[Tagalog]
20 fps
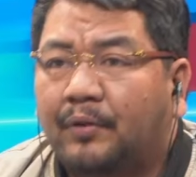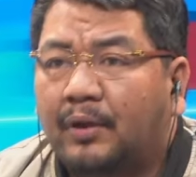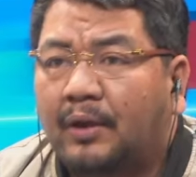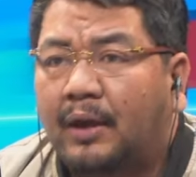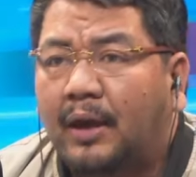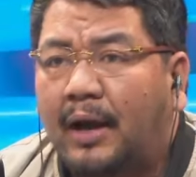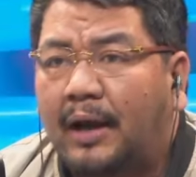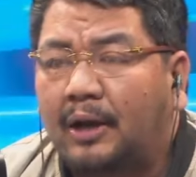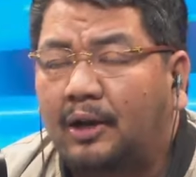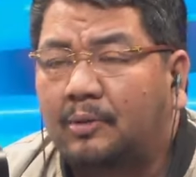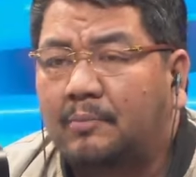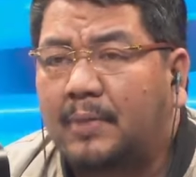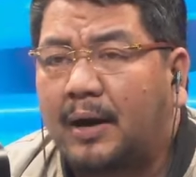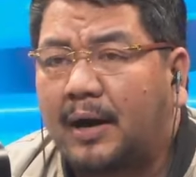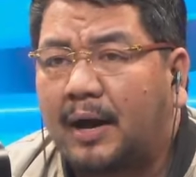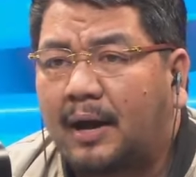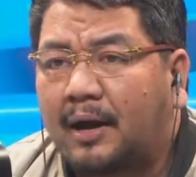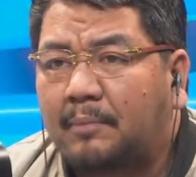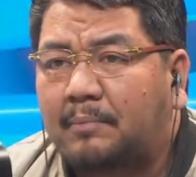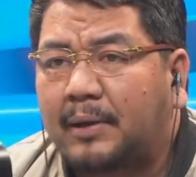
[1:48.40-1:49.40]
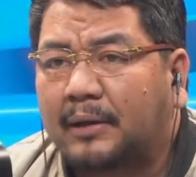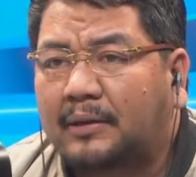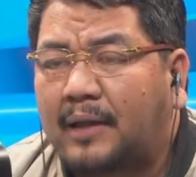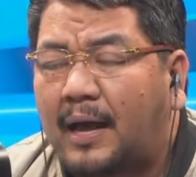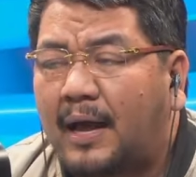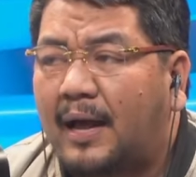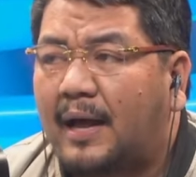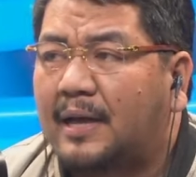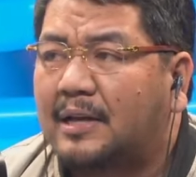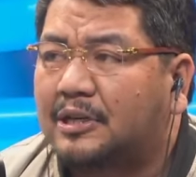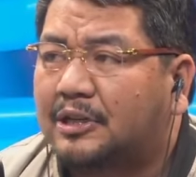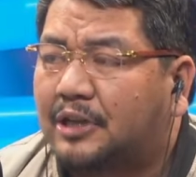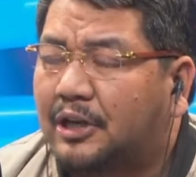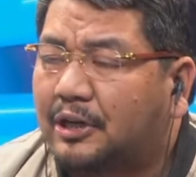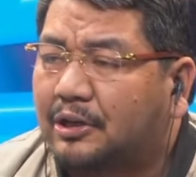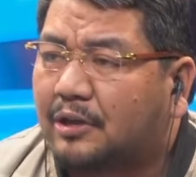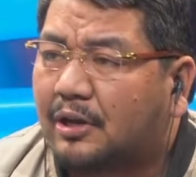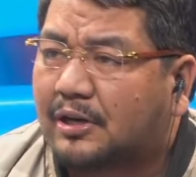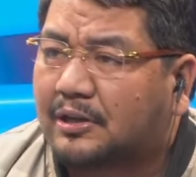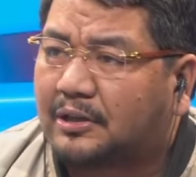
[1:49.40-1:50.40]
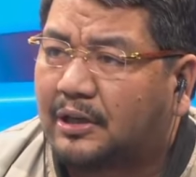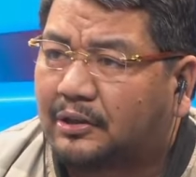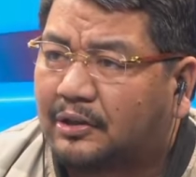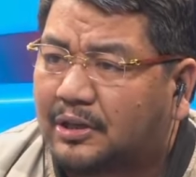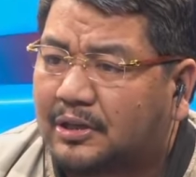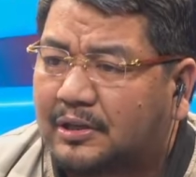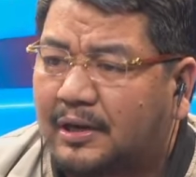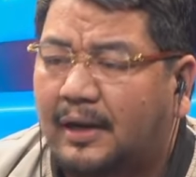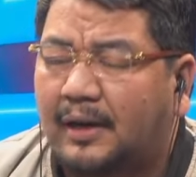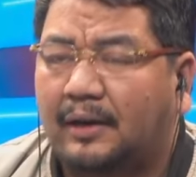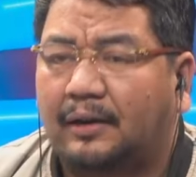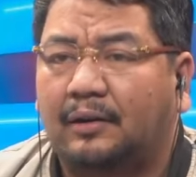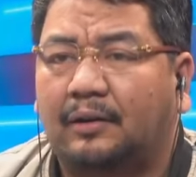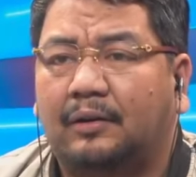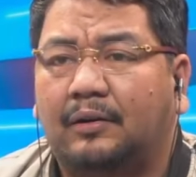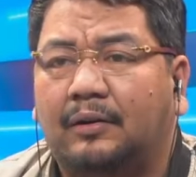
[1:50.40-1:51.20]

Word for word: anong mga kabataan, senior citizen.